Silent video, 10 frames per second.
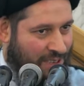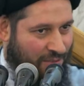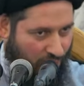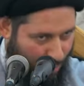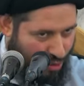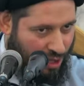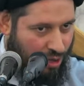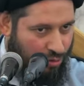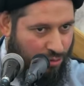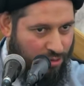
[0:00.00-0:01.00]
فهم
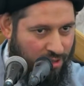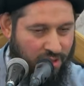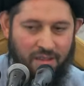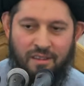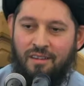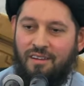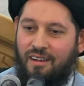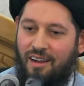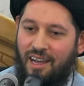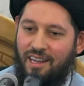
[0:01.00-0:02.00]
مطلقون
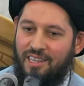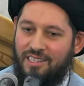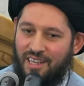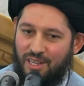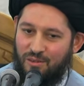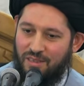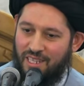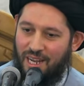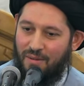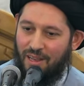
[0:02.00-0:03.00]
قال عليه الصلاة
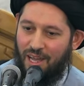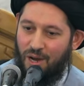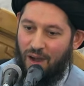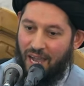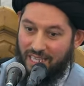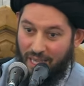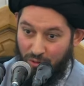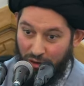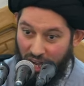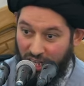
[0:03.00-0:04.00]
والسلام الله أحكم
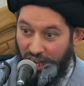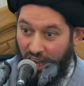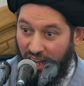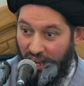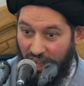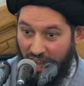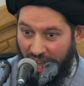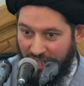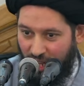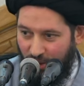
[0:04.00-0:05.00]
هناك قال الله
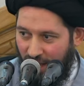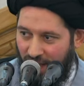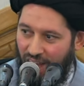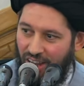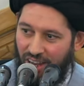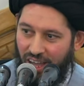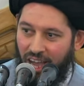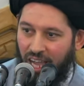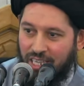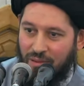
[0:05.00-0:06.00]
أعدل هناك قال الله
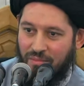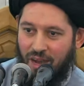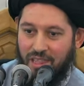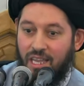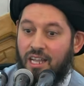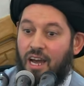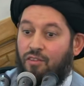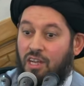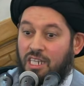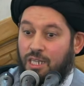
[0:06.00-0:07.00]
أحكم هذه خلاف
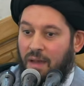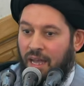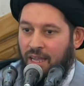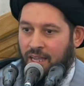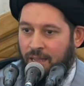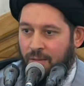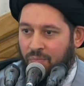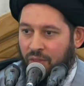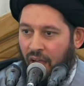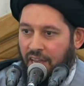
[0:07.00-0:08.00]
الحكمة
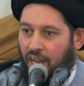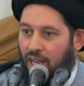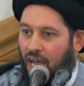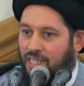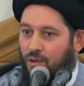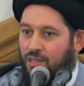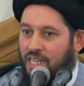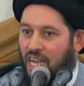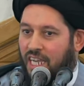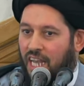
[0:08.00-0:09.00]
أن الله عز
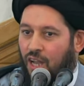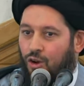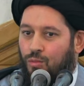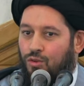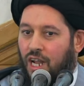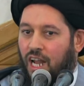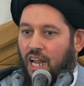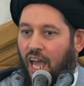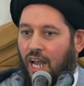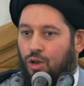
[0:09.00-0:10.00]
وجل يكل الأمور إلى
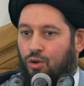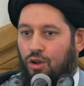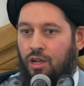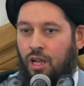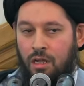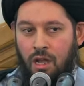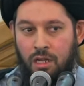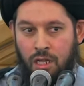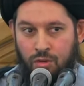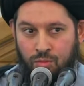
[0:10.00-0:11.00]
الخلق
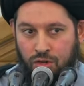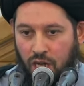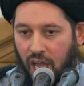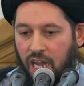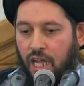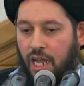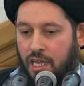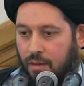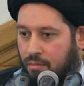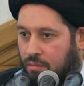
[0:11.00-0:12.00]
الأمور الخلق
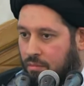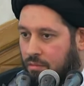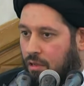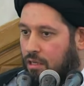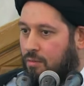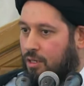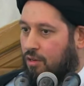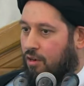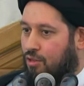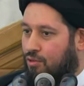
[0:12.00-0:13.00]
إليهم لا
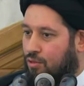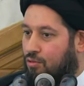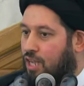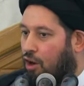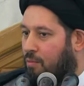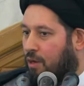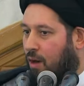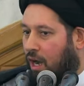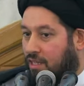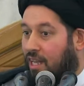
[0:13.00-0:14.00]
يتمكنون أن يديروا يوما
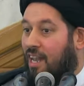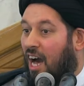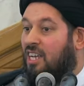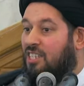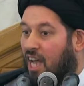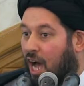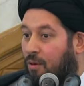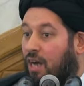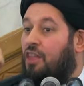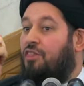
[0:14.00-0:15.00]
واحدا لا ساعة
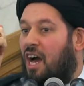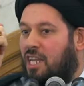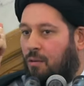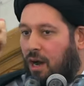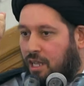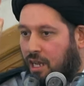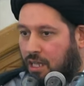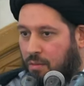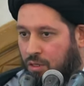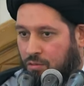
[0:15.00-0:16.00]
واحدة ثانية واحدة لا
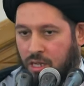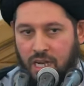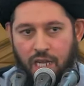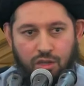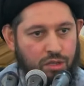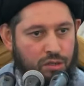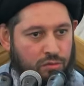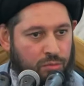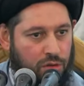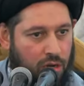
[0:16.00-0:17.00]
يتمكنون أن
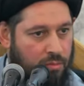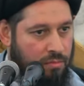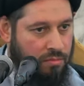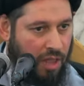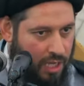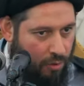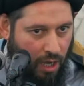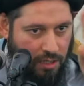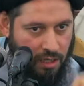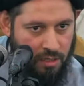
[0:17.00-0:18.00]
يديروا أمورهم ثانية
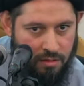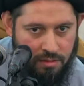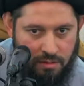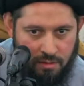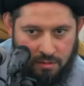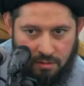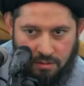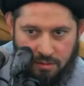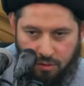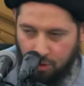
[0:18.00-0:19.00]
واحدة
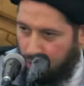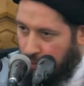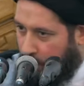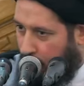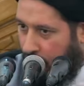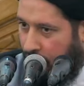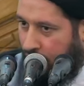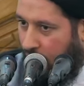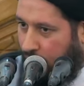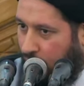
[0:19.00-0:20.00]
قلوبهم
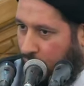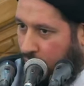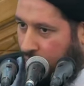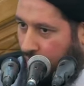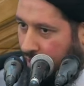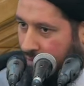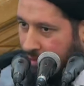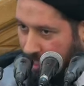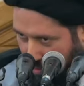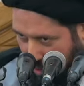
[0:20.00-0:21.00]
تتوقف أكبادهم تتوقف
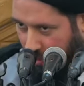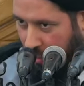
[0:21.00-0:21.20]
يتمكنون أن